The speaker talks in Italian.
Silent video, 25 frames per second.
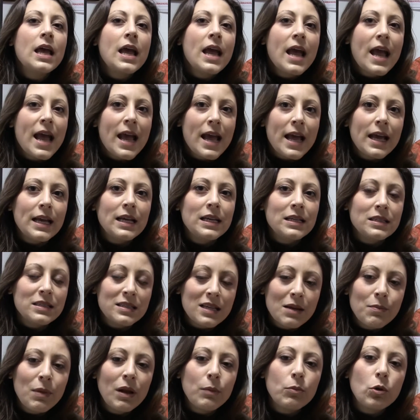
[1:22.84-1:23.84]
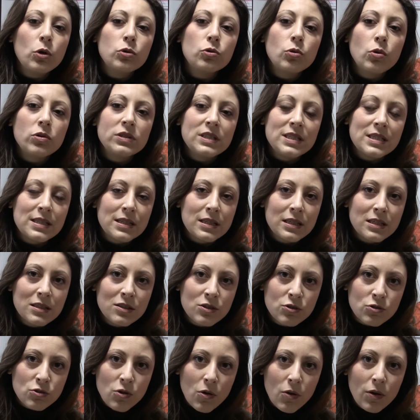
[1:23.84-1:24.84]
e insieme al modulo di
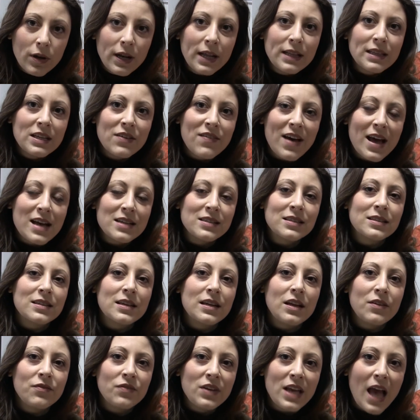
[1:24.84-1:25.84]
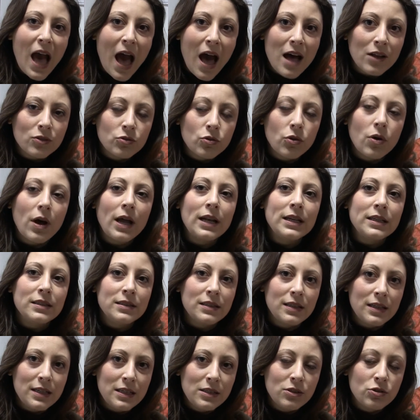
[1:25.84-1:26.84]
iscrizione deve essere inviato
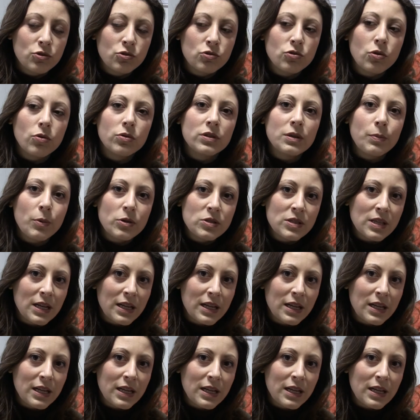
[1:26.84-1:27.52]
all'indirizzo di posta